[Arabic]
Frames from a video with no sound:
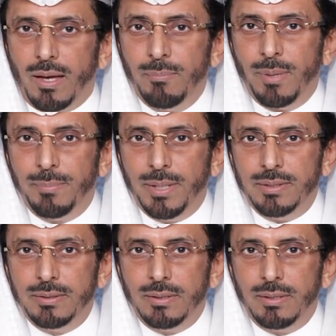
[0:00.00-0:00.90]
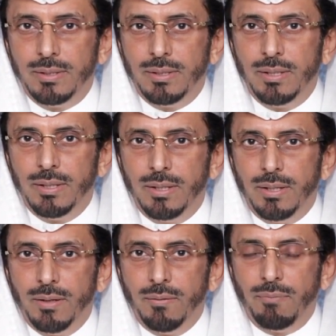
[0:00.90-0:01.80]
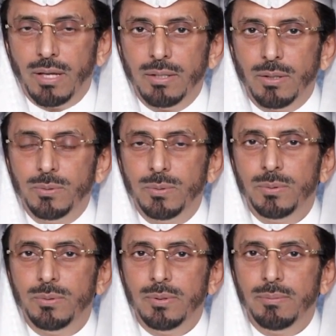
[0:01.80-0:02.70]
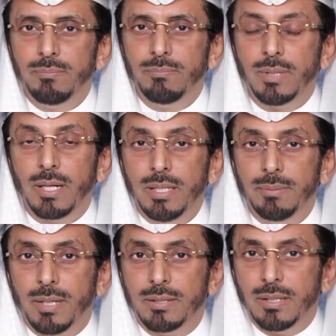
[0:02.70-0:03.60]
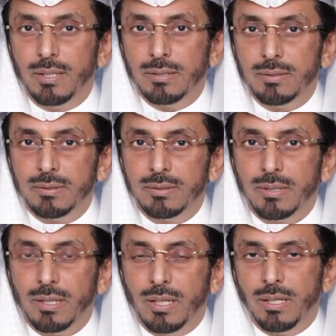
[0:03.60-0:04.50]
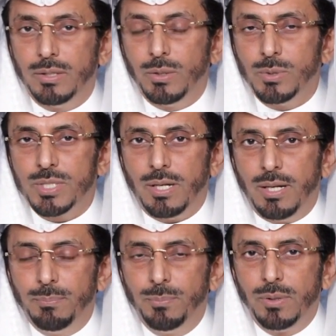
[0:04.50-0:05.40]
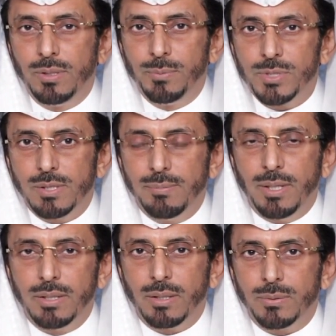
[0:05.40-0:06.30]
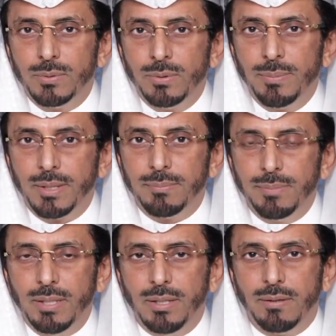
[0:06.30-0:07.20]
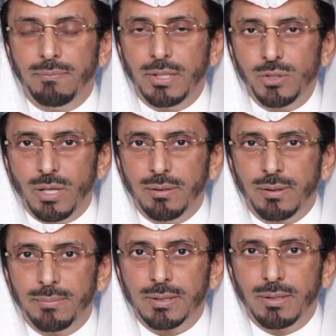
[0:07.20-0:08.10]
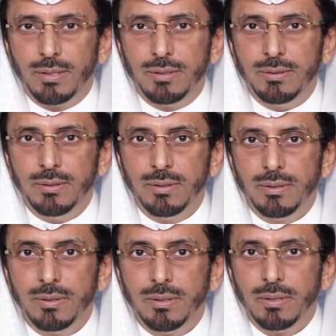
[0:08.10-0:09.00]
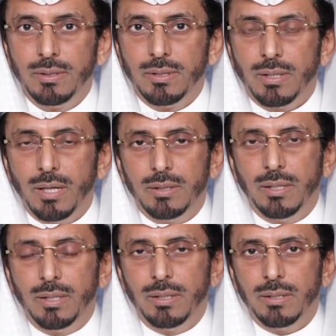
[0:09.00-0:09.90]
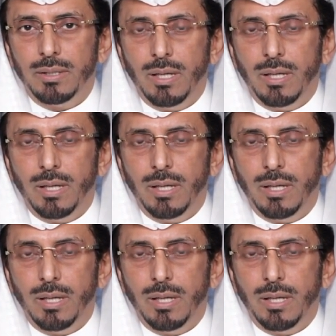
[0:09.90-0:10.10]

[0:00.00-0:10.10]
اما بعد فانه من العبادات التي يستحب للمسلم ان يقوم بها في شهر رمضان اداء